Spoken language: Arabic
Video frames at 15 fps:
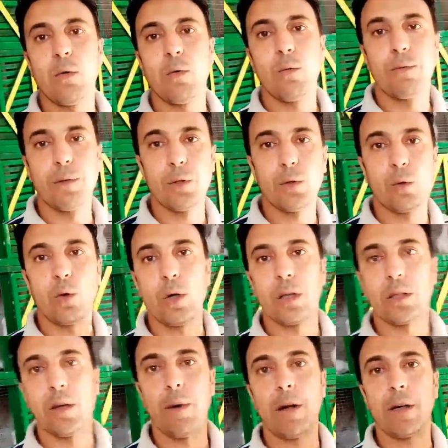وفي كرة
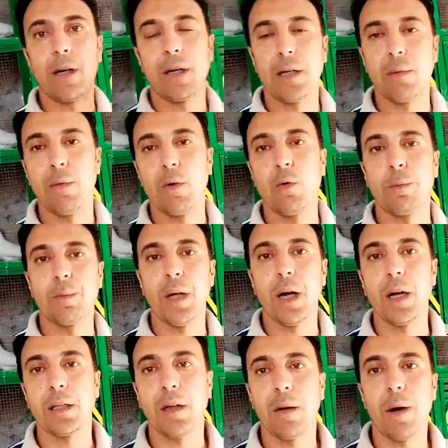طبعا انا
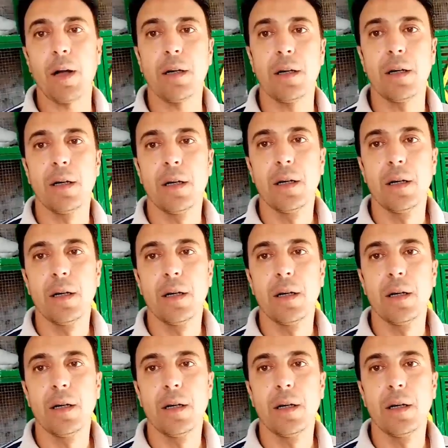بوبتها طبعا